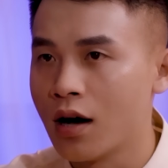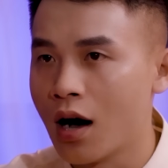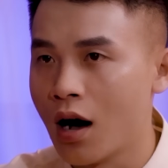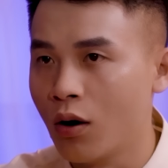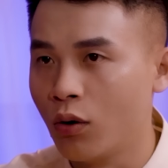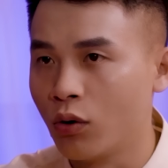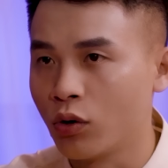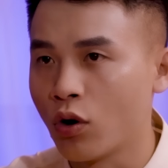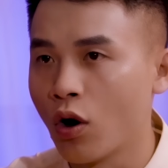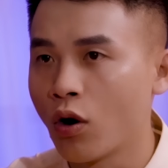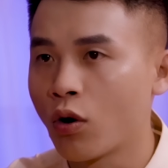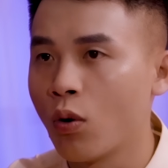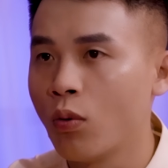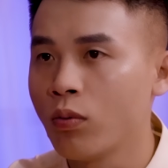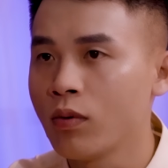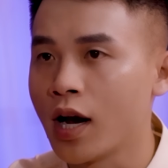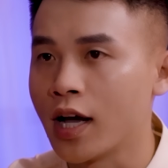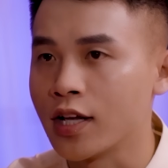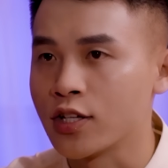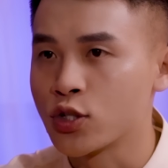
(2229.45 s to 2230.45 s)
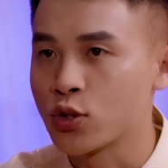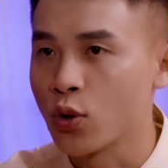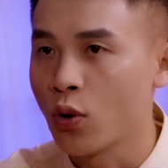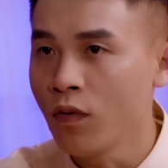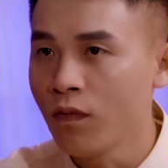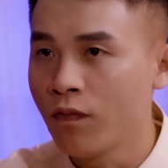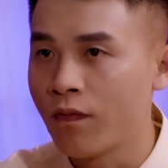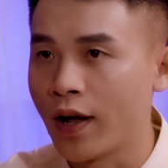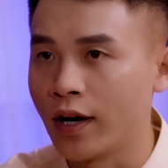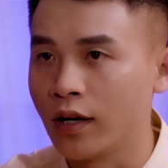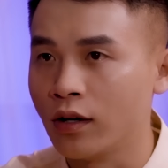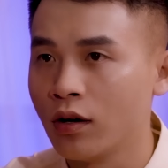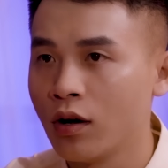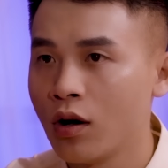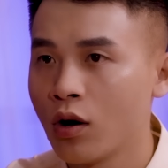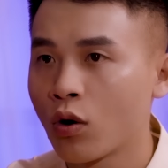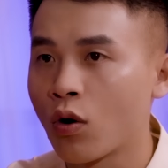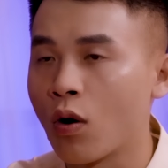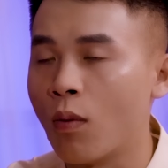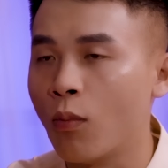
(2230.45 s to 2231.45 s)
âu đó cũng là số phận
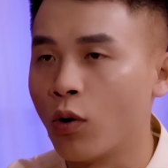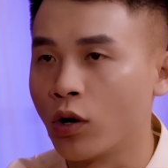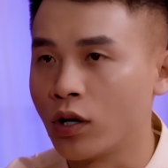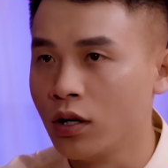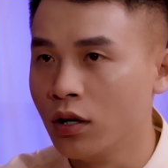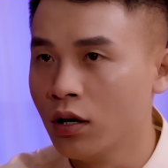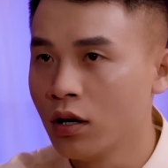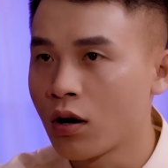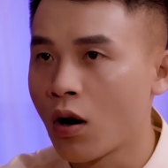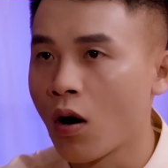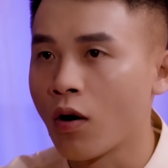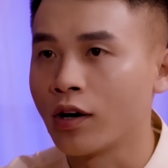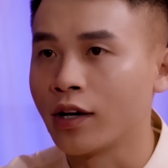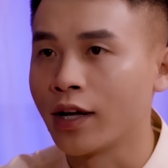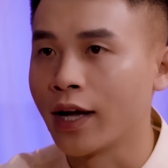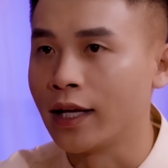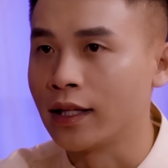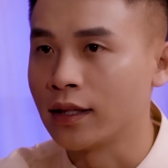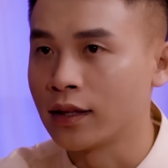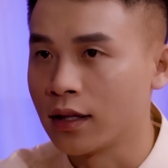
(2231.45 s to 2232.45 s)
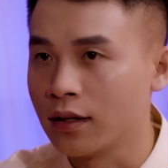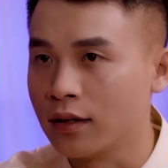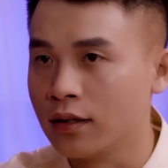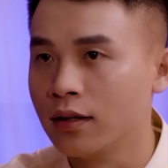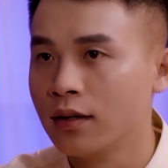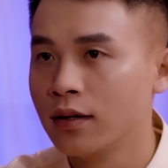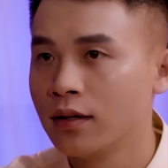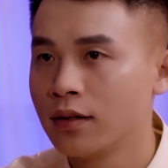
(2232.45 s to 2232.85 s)
của một đứa con nghịch tử.